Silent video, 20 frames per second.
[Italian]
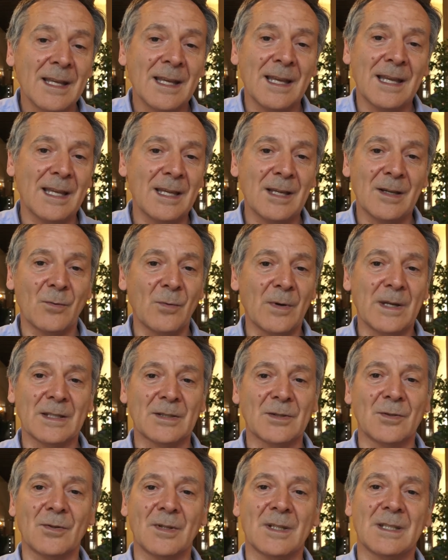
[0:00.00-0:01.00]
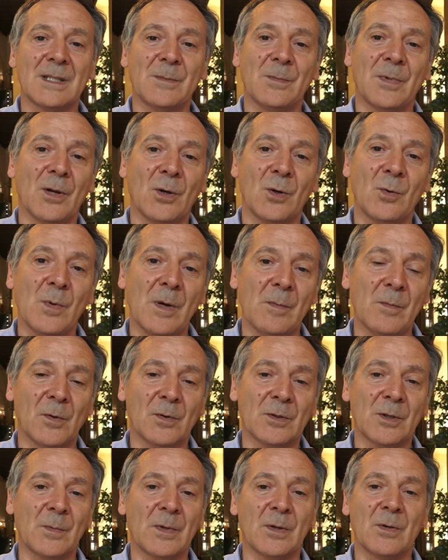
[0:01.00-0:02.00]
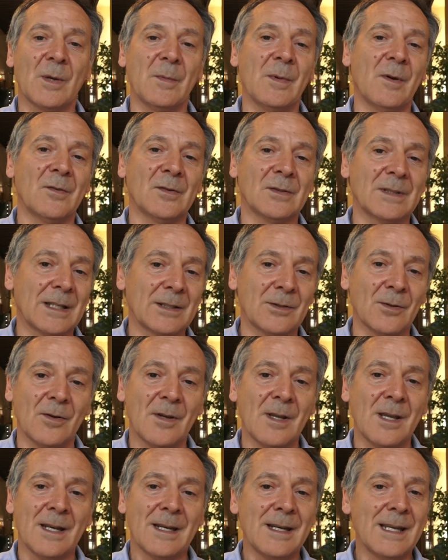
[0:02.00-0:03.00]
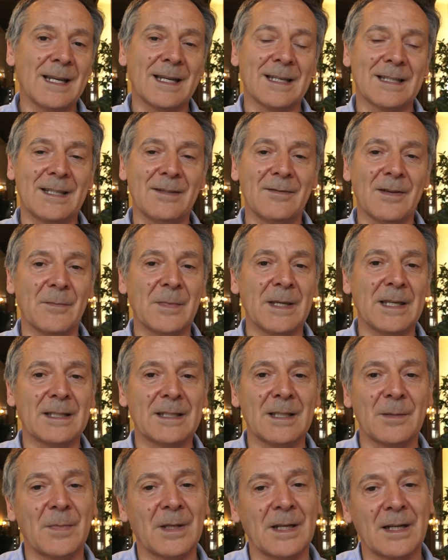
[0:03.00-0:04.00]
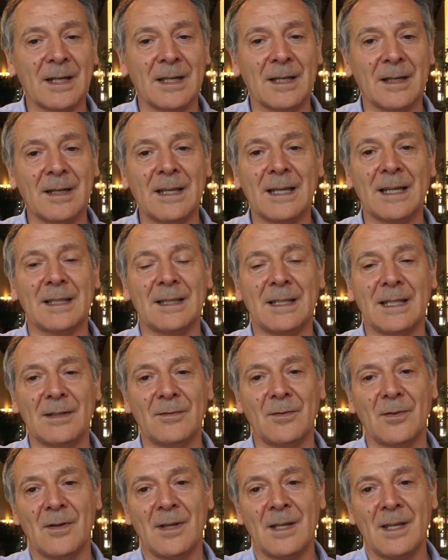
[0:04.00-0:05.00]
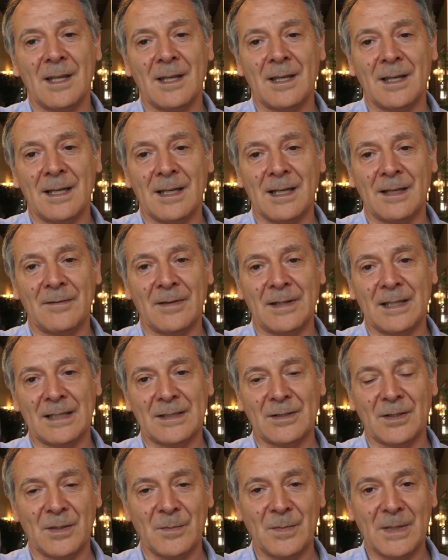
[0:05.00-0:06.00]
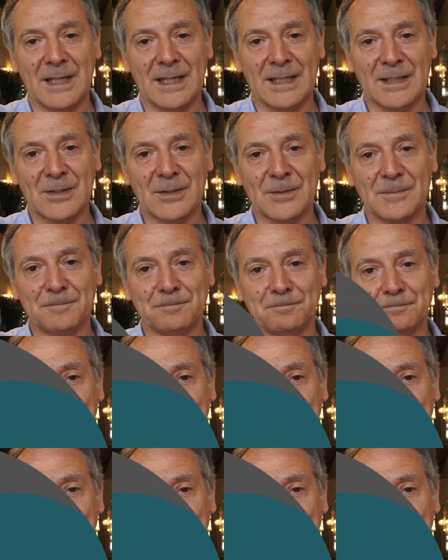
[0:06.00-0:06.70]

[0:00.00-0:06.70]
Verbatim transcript: È questo che ci preoccupa molto per cui abbiamo votato negativamente, parere negativo negativo alla variazione del bilancio.